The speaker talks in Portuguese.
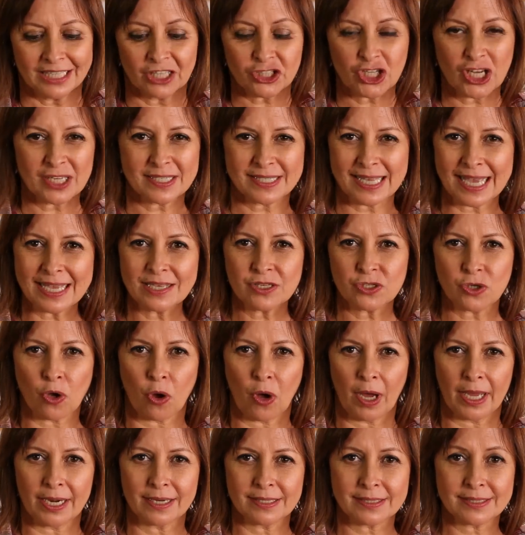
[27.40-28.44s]
deixa 6
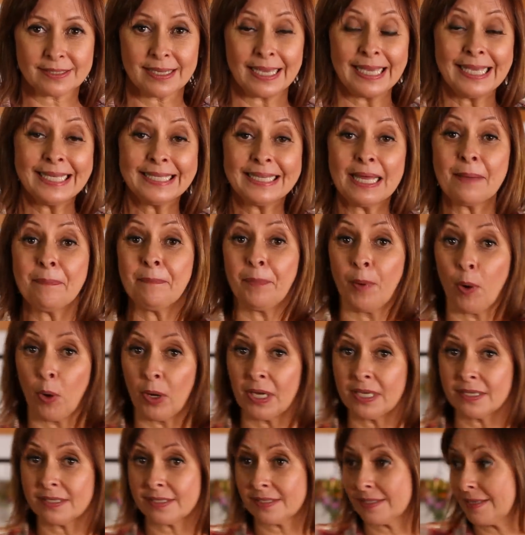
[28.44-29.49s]
horas e
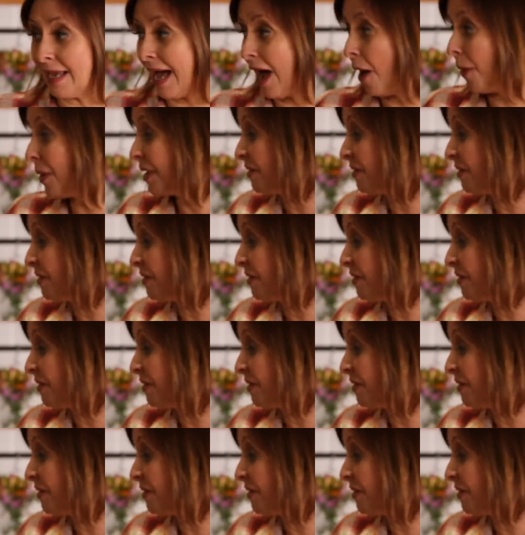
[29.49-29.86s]
depois, ao